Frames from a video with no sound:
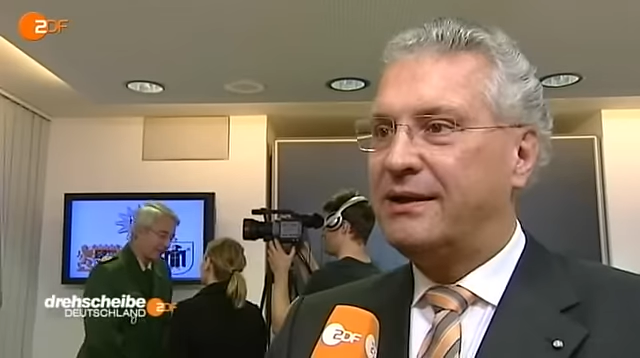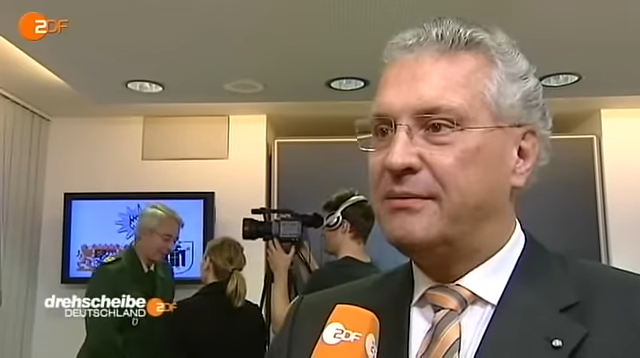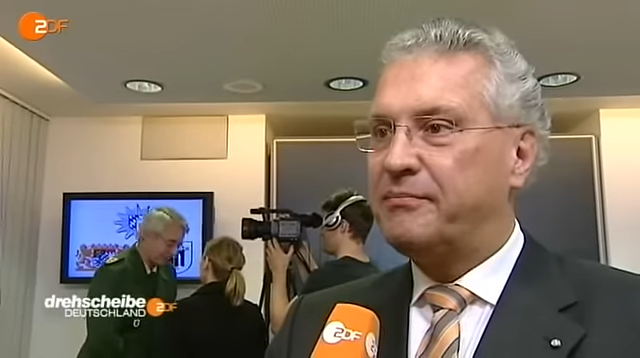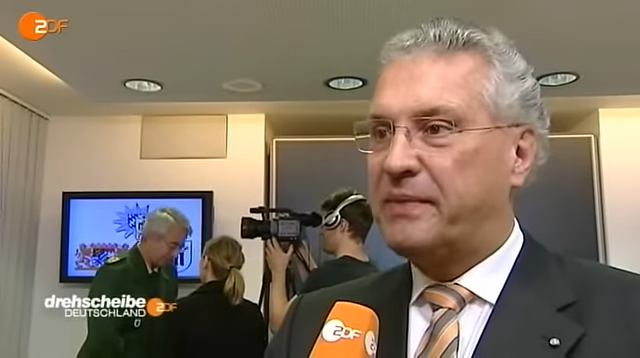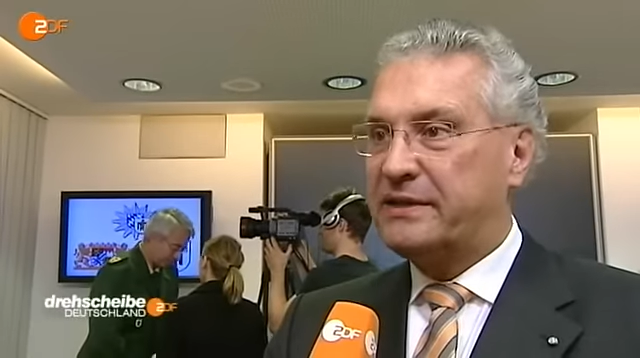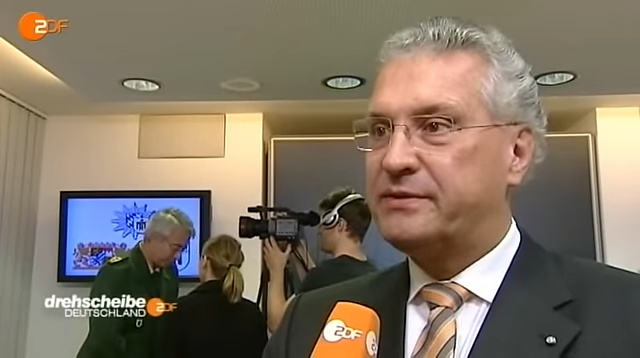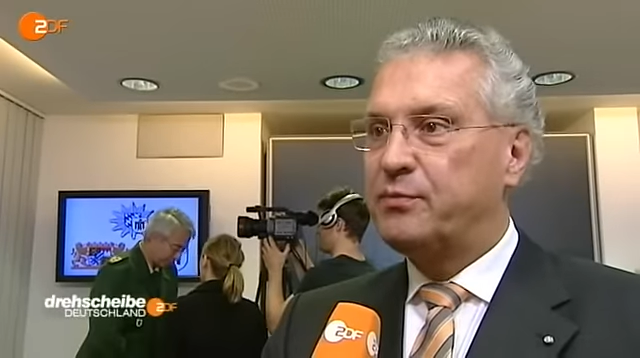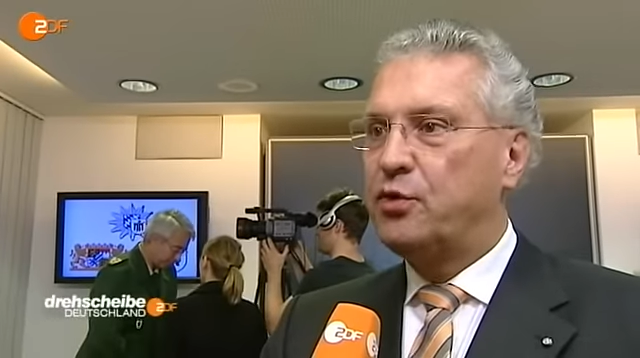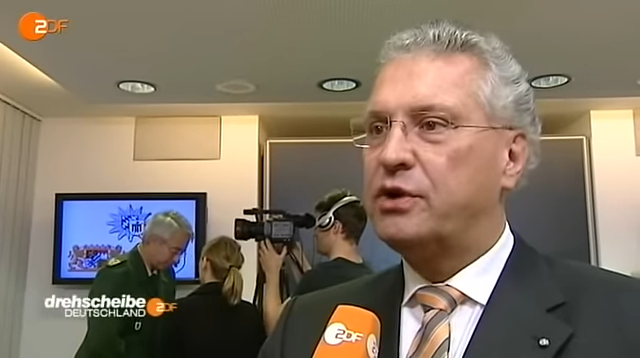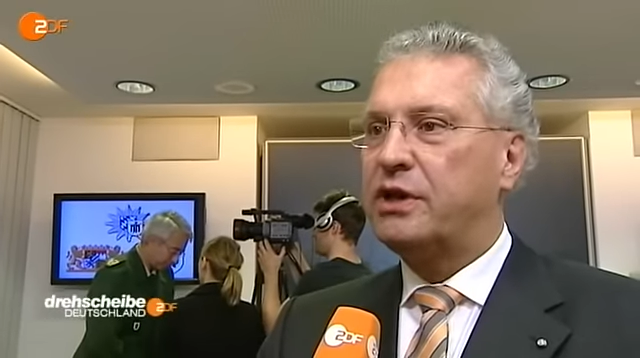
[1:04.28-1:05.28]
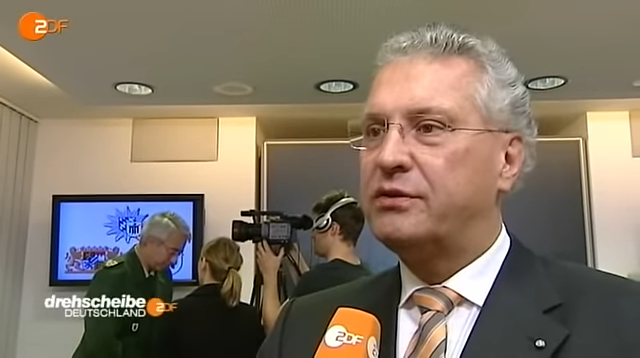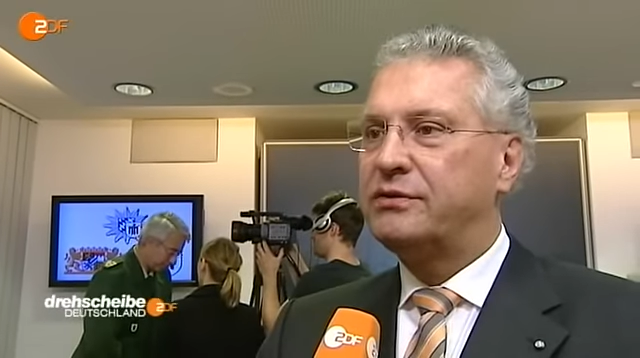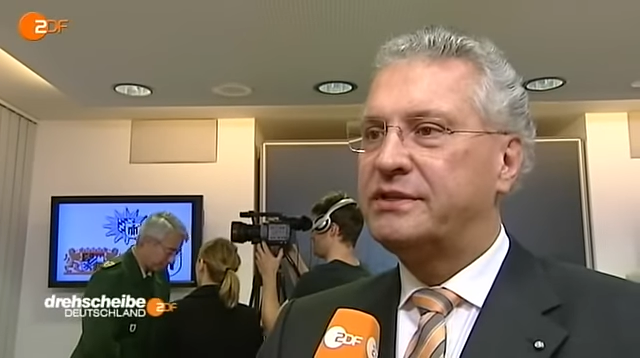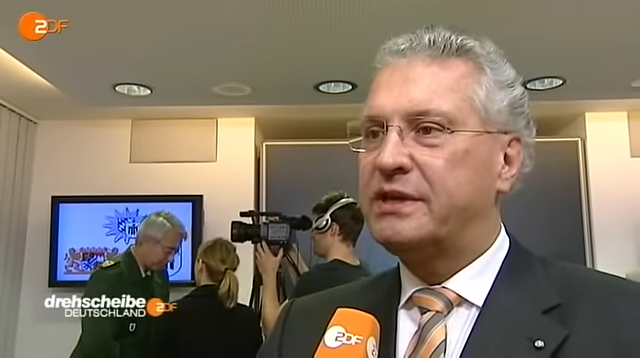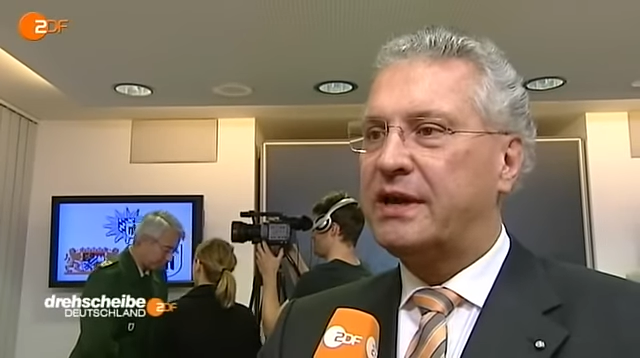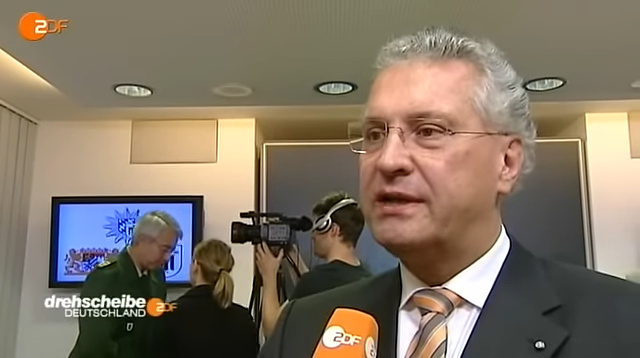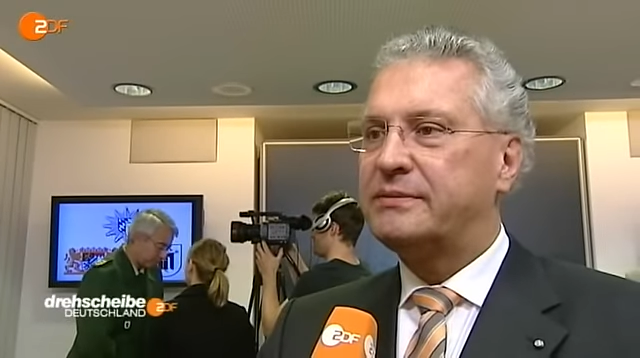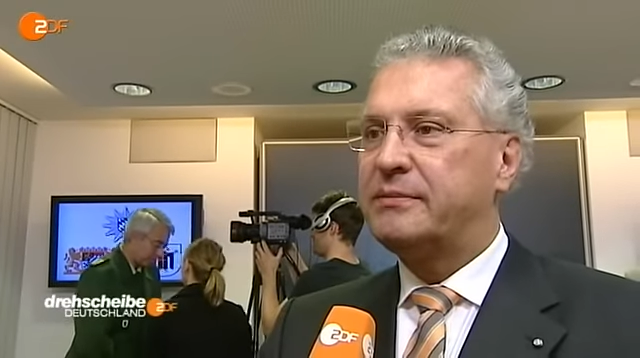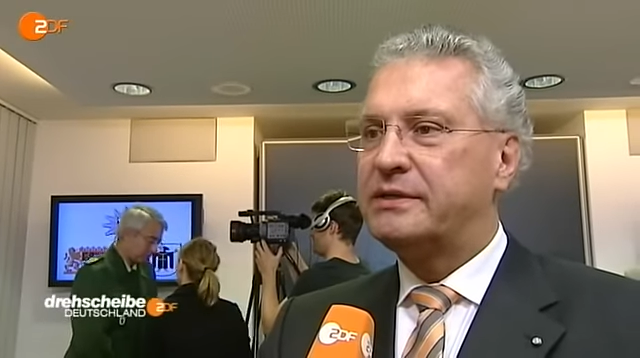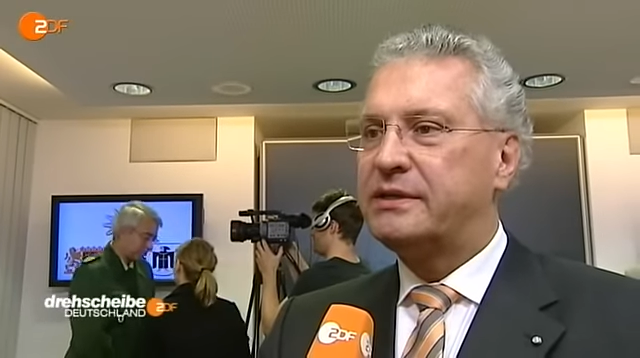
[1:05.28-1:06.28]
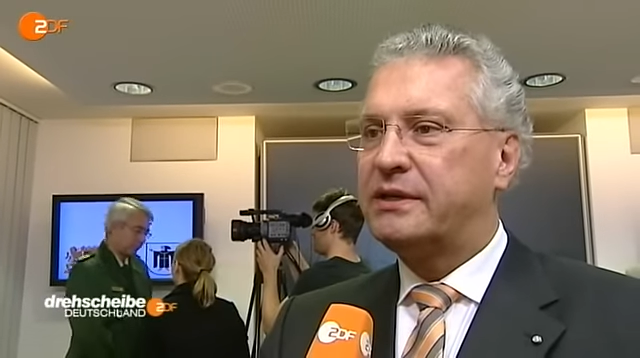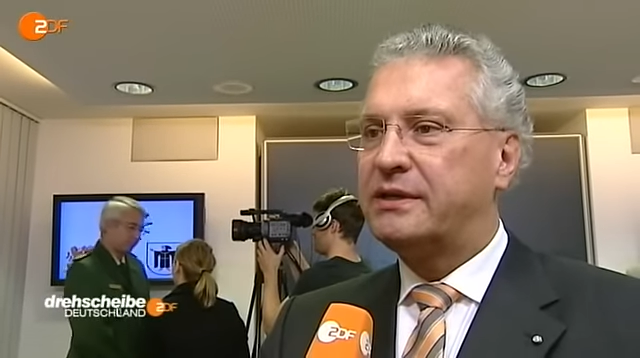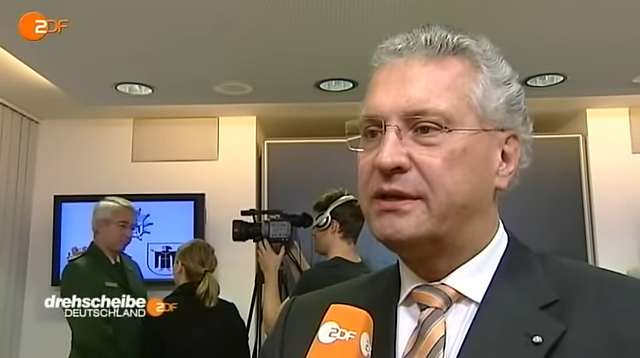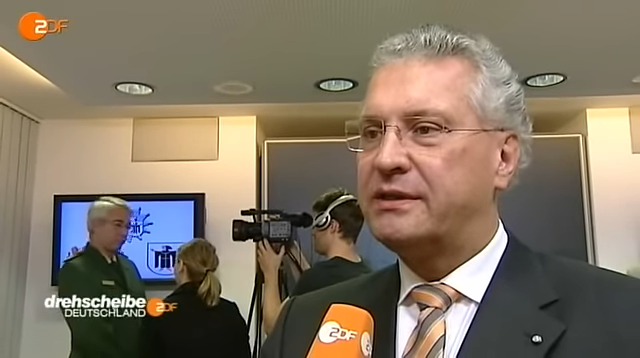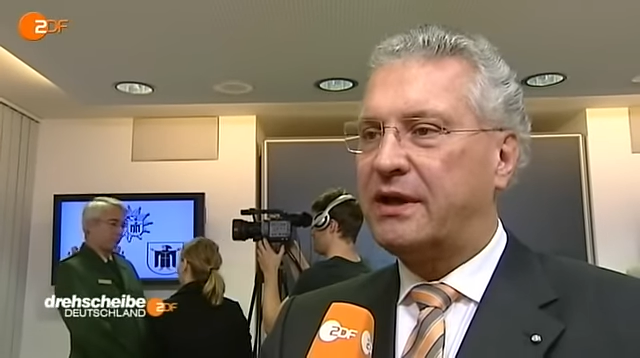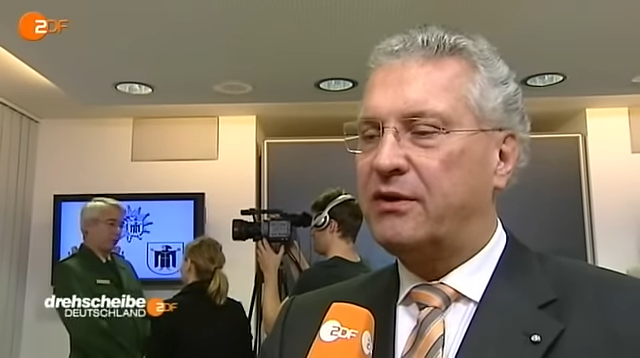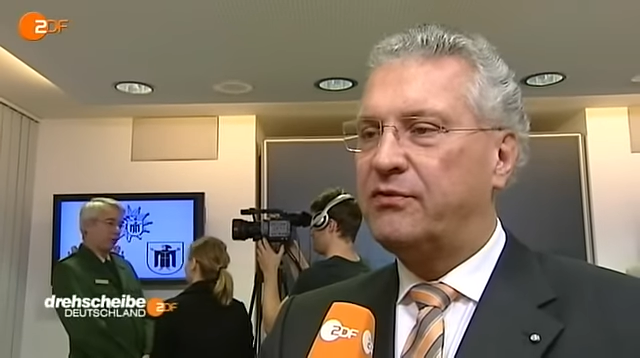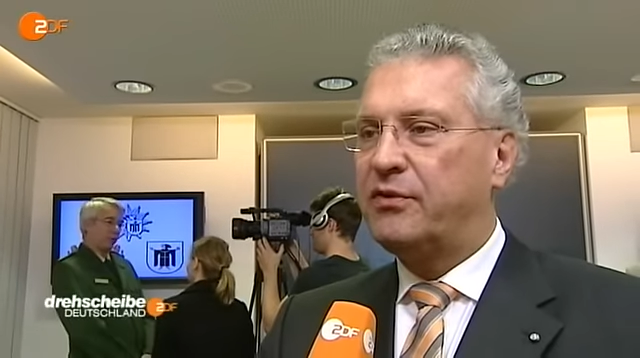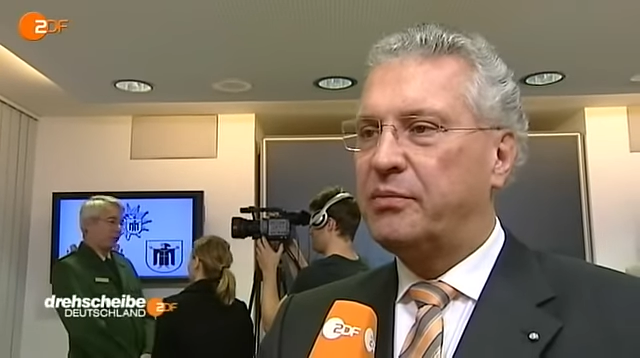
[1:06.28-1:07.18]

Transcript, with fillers: äh, bestmöglich und sicherheitsmäßig darauf